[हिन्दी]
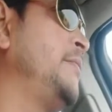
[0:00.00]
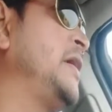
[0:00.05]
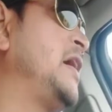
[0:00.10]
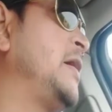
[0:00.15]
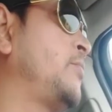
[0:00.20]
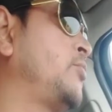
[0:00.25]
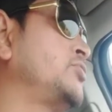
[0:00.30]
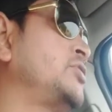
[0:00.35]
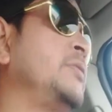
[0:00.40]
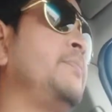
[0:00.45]
मैं
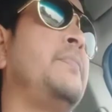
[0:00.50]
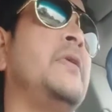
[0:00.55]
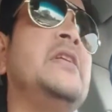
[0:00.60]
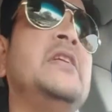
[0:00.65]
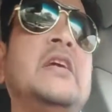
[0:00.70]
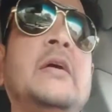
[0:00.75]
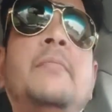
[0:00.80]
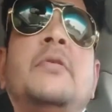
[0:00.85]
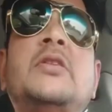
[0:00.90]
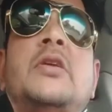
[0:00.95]
आपको सिंपल
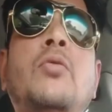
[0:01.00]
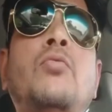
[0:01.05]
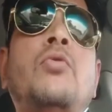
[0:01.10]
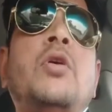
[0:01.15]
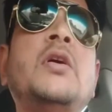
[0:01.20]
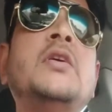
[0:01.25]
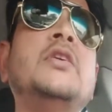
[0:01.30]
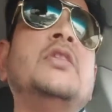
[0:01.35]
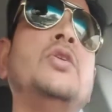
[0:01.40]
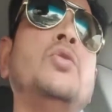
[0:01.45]
ये
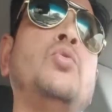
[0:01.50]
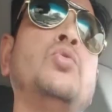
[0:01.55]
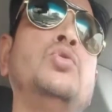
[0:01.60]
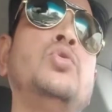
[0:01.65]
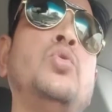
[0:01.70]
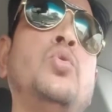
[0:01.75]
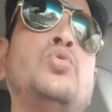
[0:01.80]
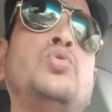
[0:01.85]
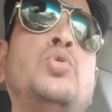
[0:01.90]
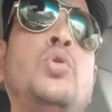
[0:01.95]
बताऊंगा कि देखो
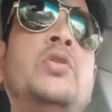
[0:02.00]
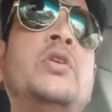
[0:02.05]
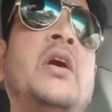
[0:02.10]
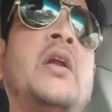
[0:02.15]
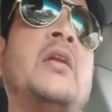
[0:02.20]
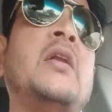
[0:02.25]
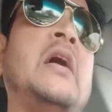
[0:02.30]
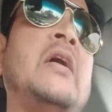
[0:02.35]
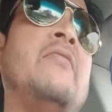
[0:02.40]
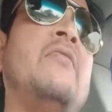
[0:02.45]
दोस्तों
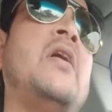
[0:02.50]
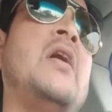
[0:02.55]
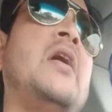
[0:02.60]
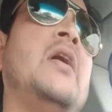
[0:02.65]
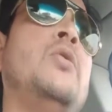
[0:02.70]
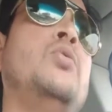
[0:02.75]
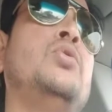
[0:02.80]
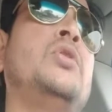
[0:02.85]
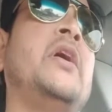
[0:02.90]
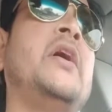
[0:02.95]
डरना
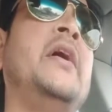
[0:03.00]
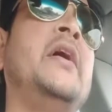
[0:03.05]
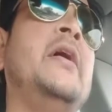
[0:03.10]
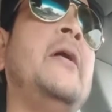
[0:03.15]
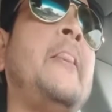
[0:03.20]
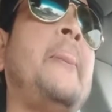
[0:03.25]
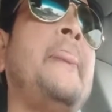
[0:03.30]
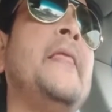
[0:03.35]
वहां होता है